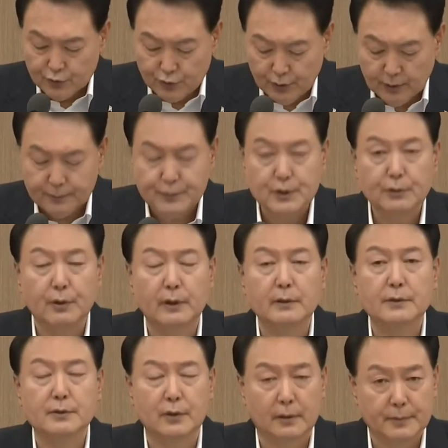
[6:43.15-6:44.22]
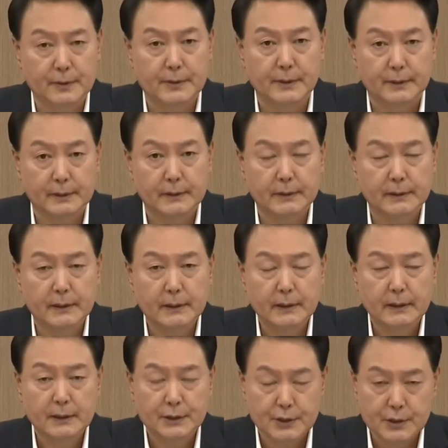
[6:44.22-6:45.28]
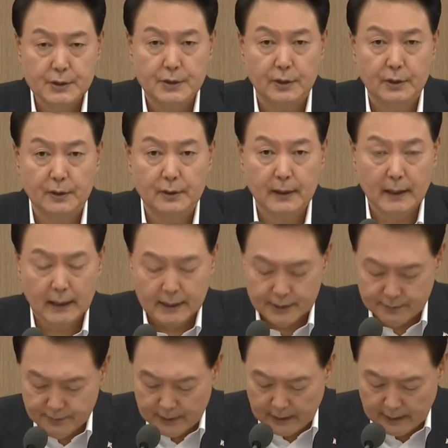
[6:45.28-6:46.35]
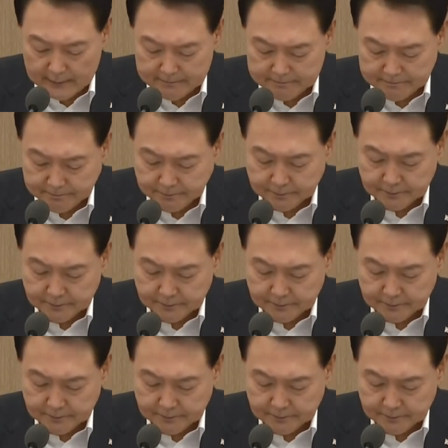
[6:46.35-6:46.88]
취업 지원 서비스를 신설하겠습니다.